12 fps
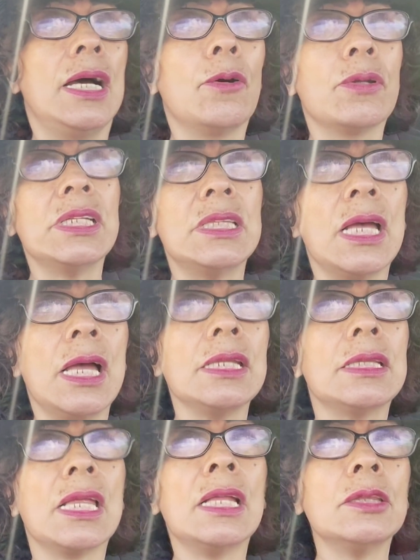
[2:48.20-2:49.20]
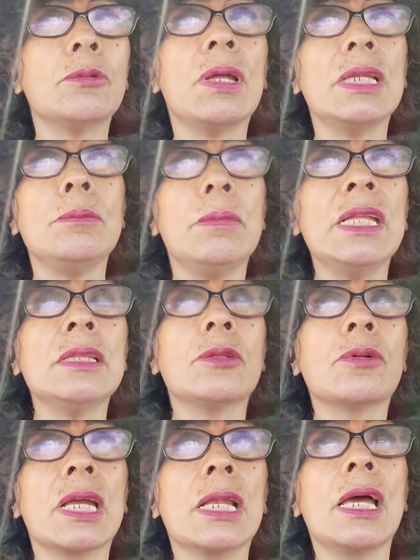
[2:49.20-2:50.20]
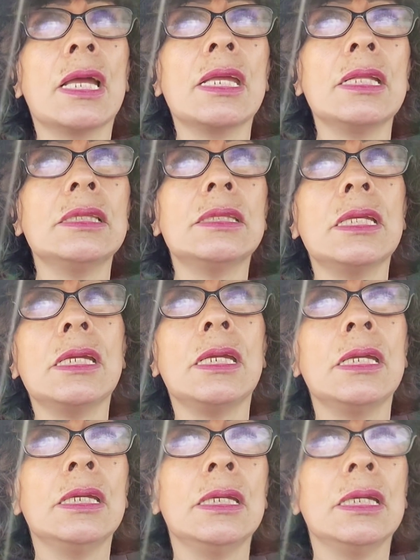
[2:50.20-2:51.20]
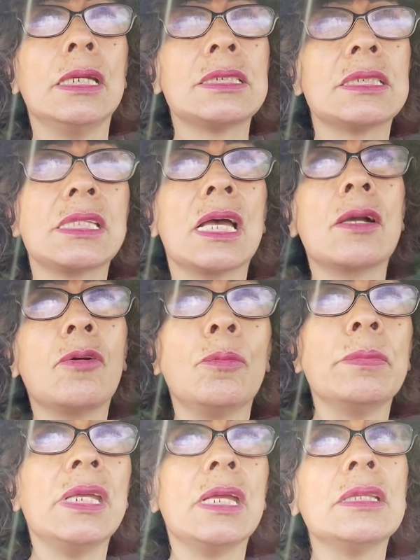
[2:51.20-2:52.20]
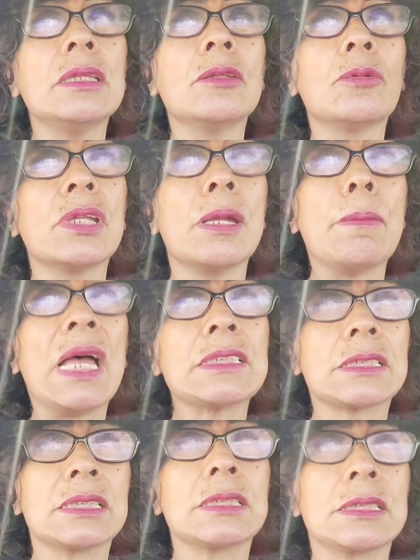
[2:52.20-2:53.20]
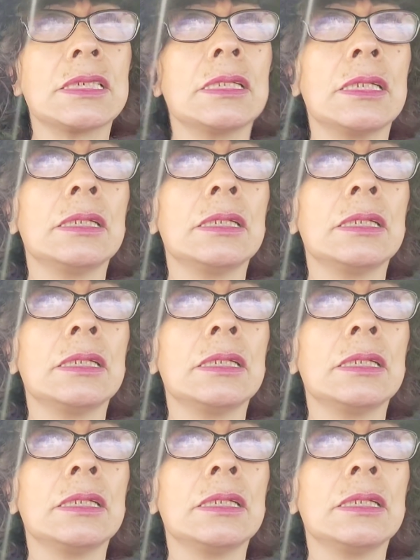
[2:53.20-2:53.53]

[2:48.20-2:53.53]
Ahorita hay tanto alimento que la gente está comiendo de más